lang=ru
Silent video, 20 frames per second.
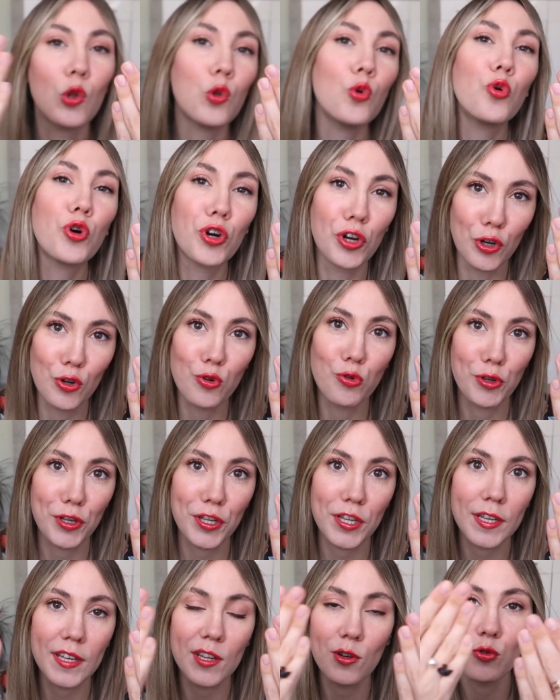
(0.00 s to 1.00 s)
Лук
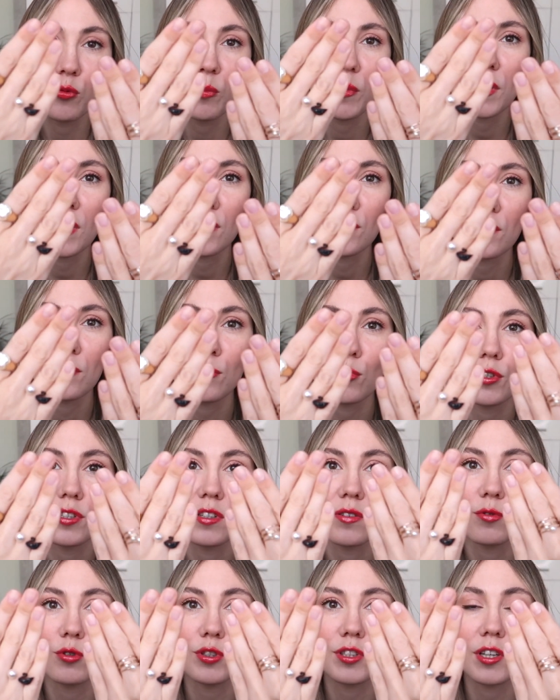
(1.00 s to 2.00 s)
руки у меня
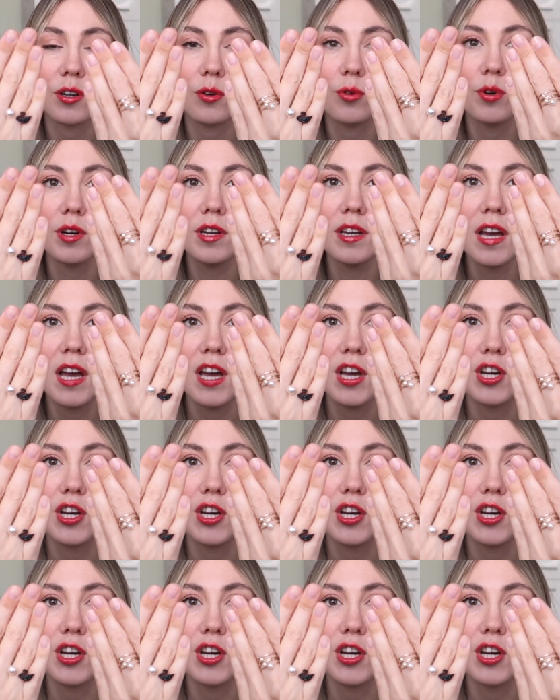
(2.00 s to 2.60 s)
сегодня вот такой,